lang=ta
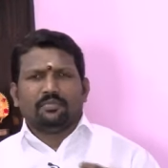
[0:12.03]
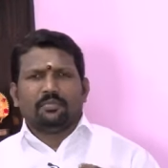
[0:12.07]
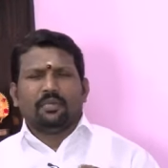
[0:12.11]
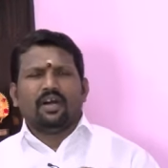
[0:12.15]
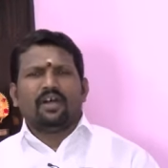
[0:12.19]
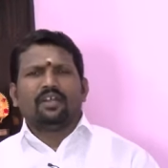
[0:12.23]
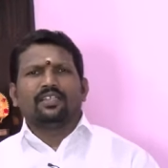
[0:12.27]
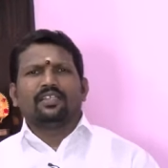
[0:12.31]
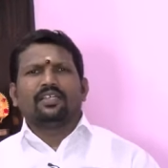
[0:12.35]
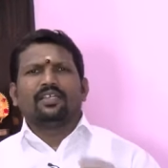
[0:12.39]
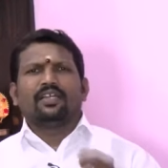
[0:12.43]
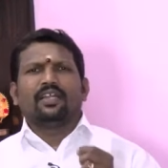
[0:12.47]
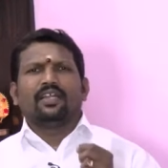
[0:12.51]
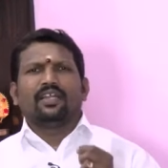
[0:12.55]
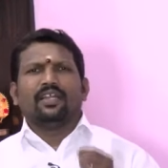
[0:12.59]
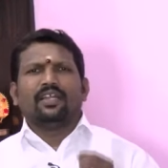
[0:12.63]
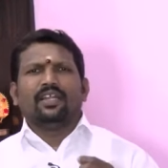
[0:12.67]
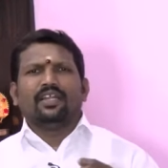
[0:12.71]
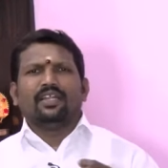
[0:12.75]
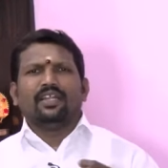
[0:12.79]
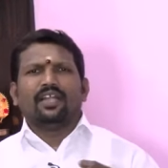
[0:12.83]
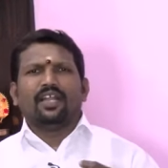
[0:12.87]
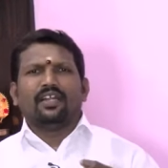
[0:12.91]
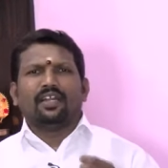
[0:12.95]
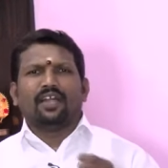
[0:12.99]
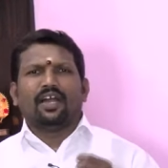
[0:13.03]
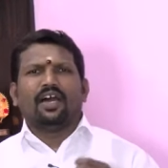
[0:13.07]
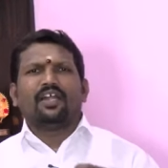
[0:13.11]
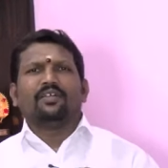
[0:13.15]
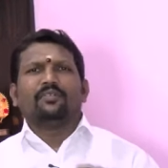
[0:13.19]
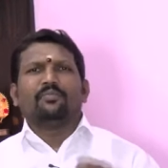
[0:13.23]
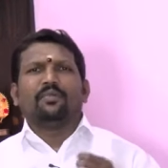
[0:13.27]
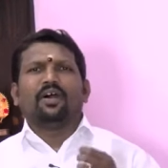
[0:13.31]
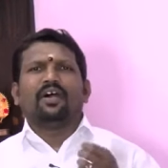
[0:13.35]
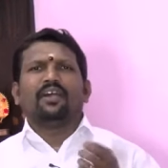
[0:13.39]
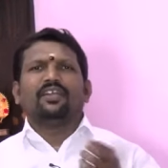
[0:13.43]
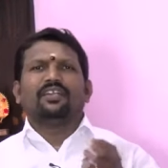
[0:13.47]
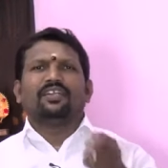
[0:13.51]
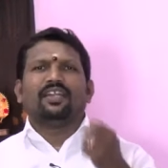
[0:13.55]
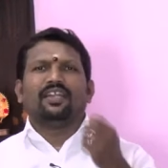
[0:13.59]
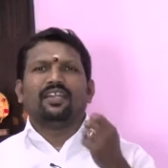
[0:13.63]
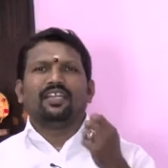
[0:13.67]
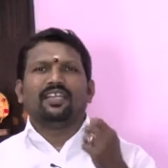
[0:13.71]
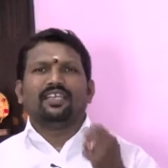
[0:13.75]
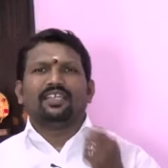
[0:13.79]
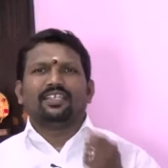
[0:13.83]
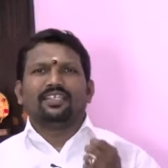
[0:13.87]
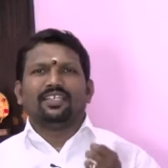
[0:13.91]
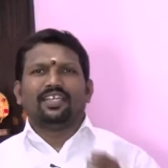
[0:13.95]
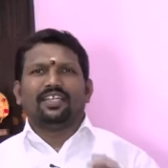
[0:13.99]
மாதங்களில் நான்
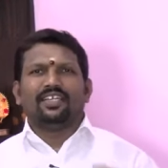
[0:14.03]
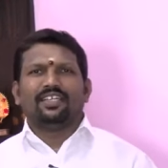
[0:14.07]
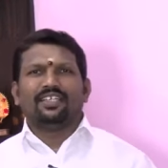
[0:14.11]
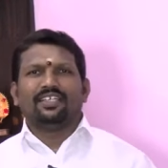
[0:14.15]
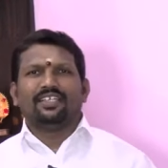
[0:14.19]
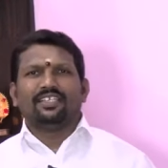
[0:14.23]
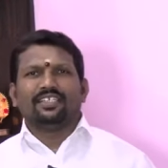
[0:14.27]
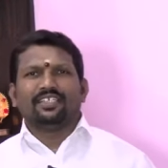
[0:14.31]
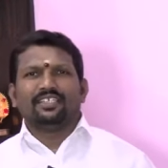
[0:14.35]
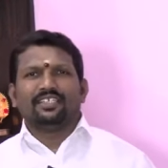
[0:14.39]
மார்கழி என்று